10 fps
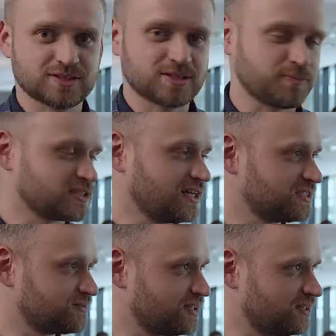że się
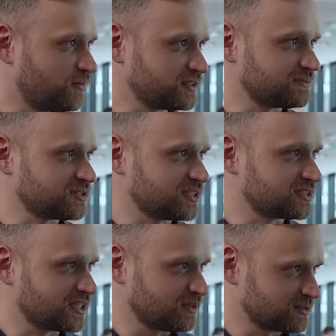poznaliśmy uważam, że jest
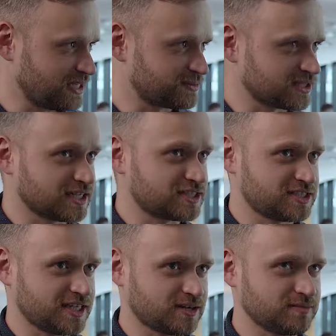jedną z lepszych
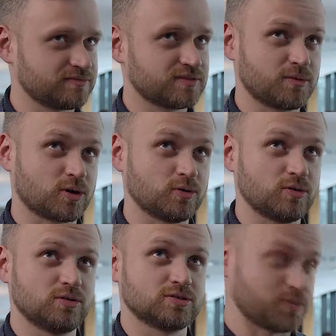decyzji, jaką w tym
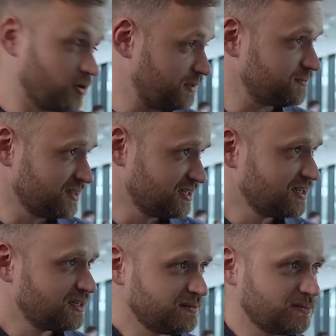roku zrobiłem,
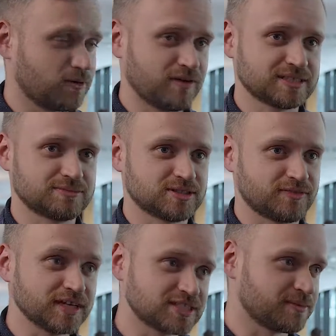bo uważam, że
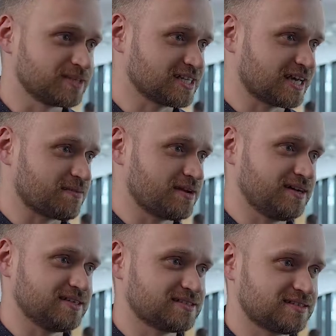większym ryzykiem
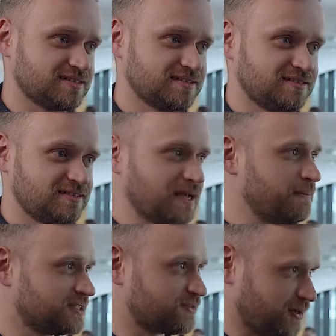jest nie
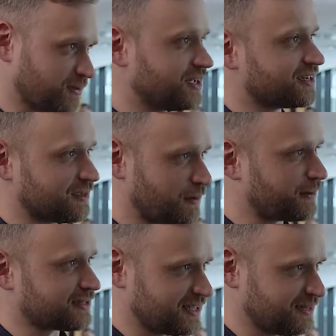być Twoim klientem i
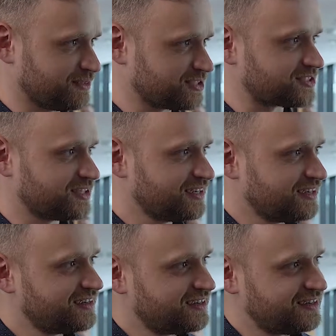partnerem niż,
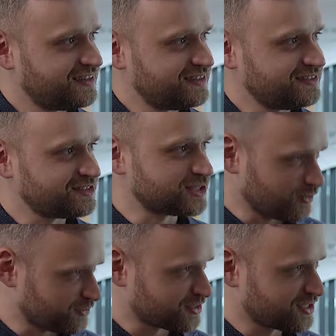niż na
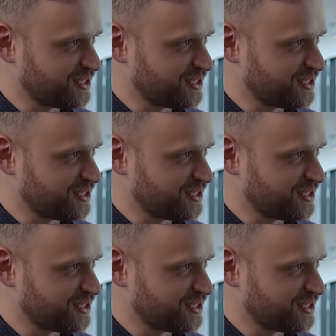odwrót.